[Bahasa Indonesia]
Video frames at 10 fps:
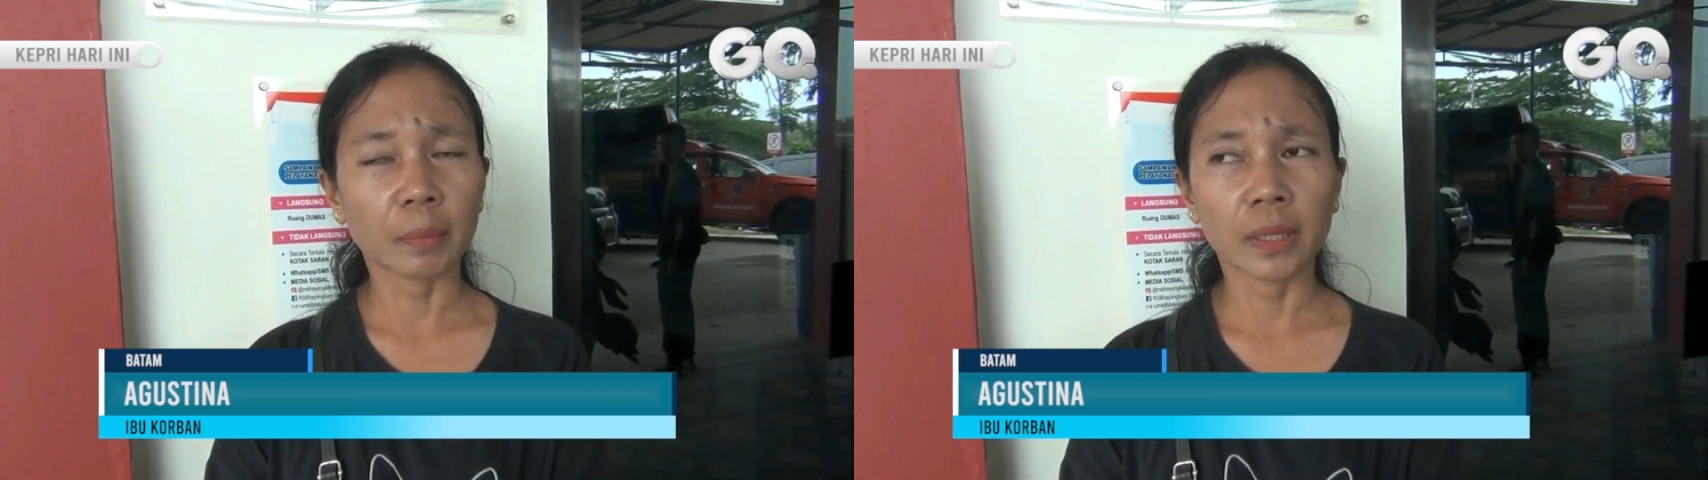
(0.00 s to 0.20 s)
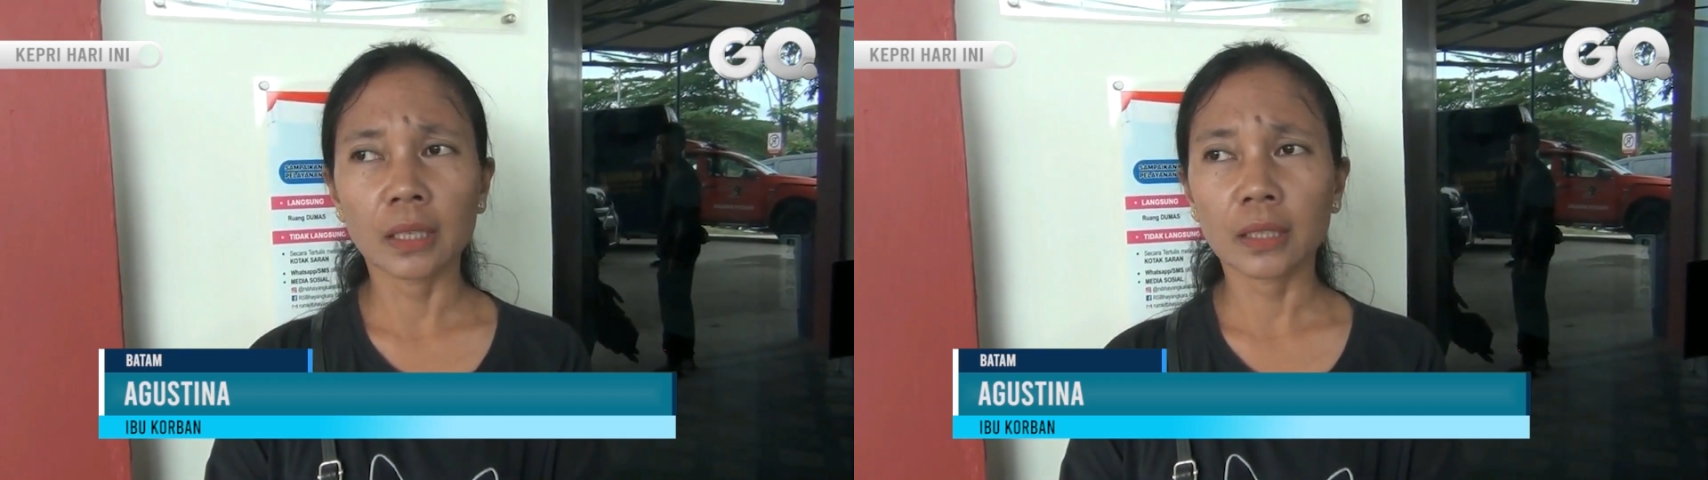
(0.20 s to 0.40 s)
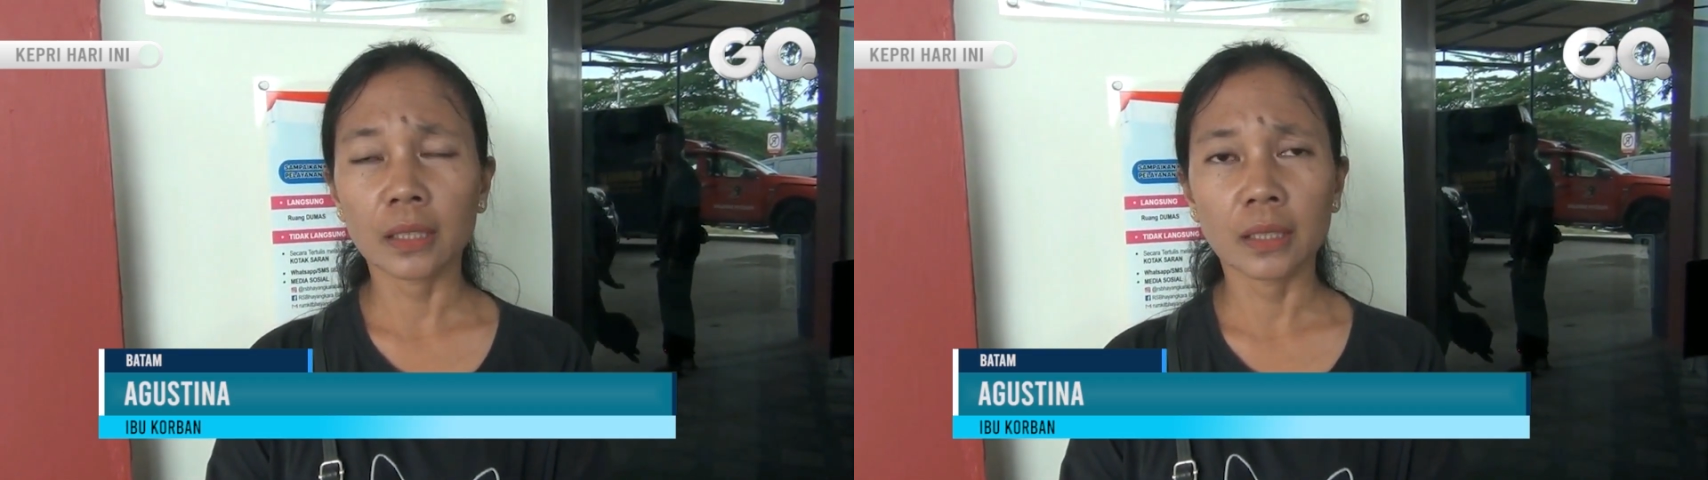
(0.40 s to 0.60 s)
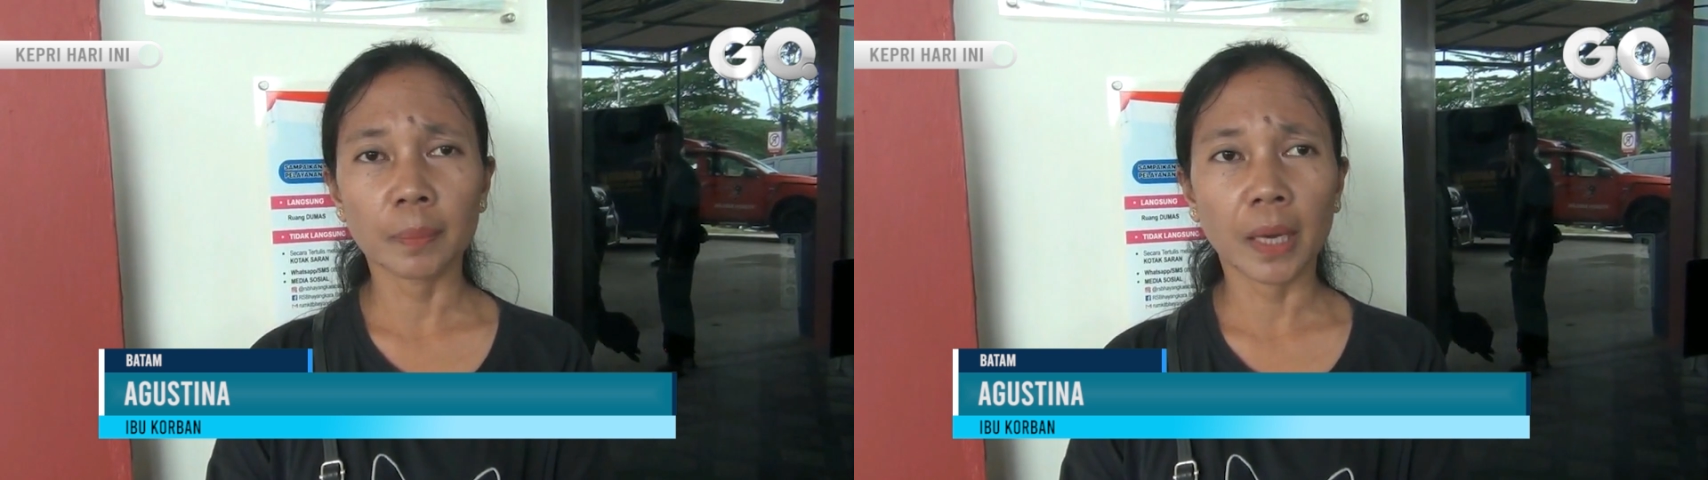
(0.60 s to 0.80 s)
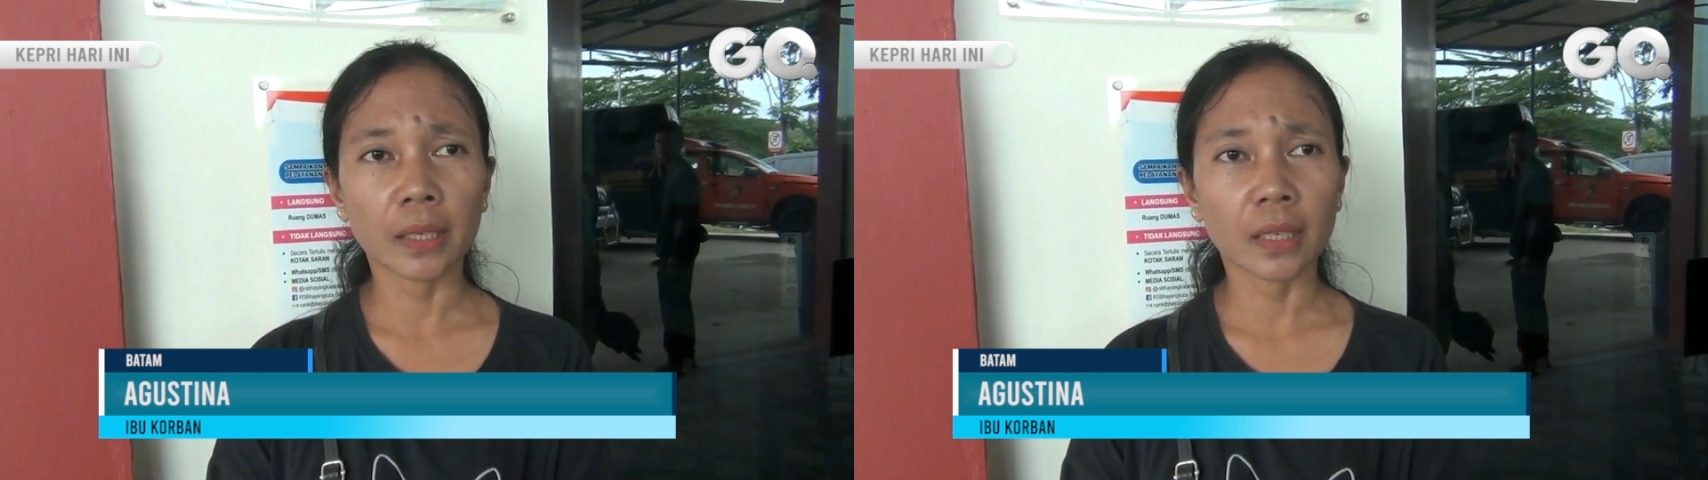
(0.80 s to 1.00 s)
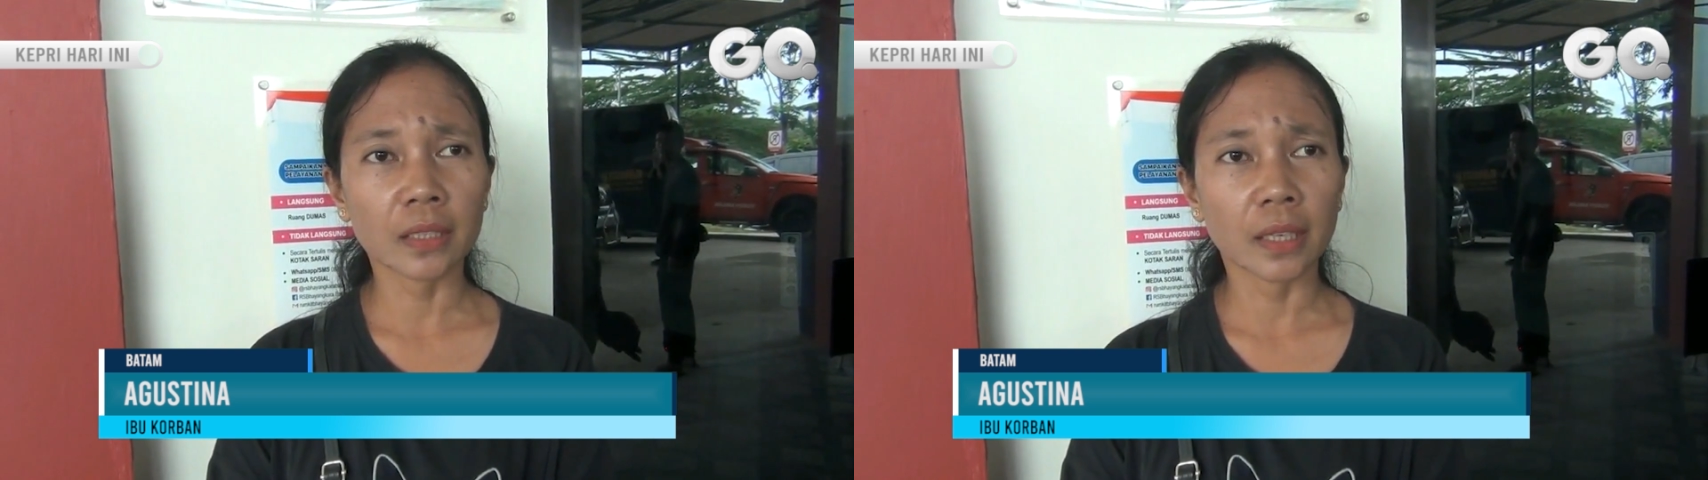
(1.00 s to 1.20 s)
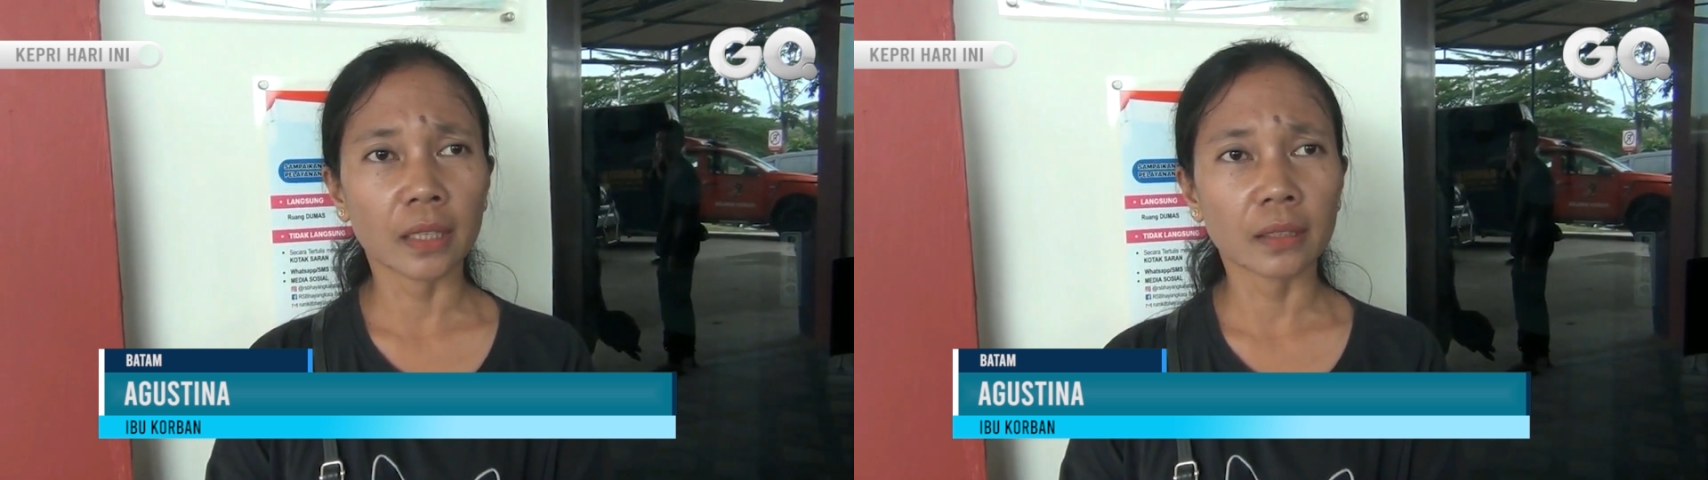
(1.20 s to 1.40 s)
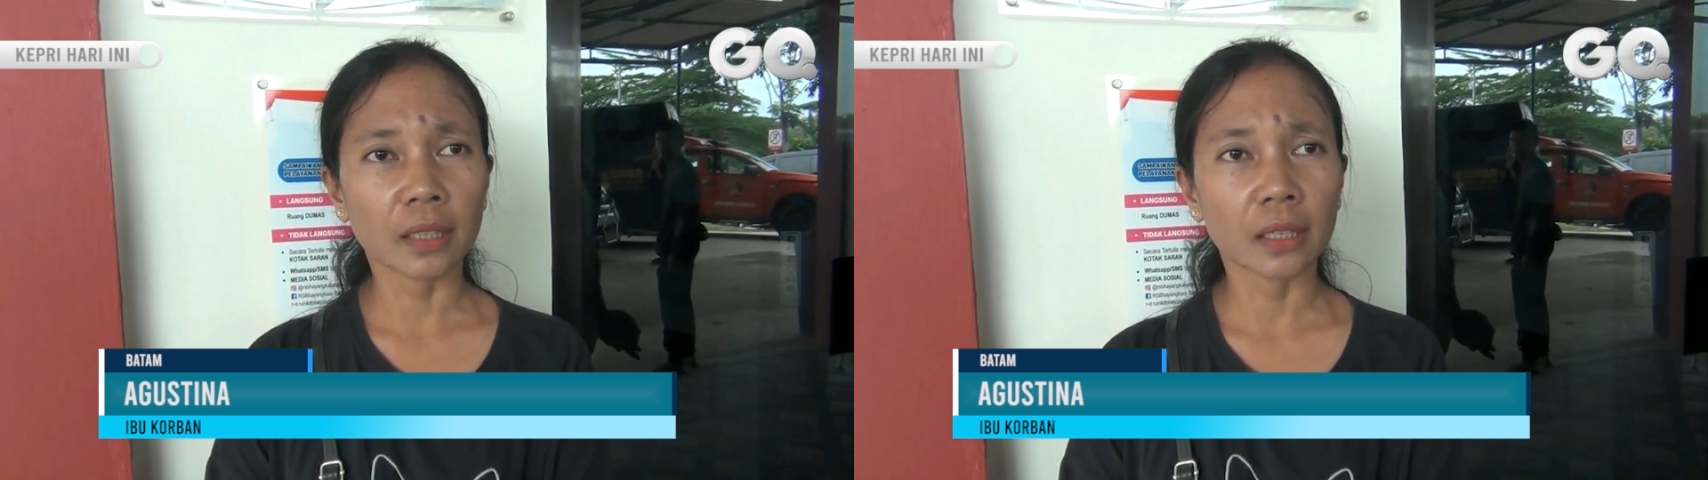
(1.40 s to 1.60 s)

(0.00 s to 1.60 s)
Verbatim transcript: Padahal tadi pagi kan saya antar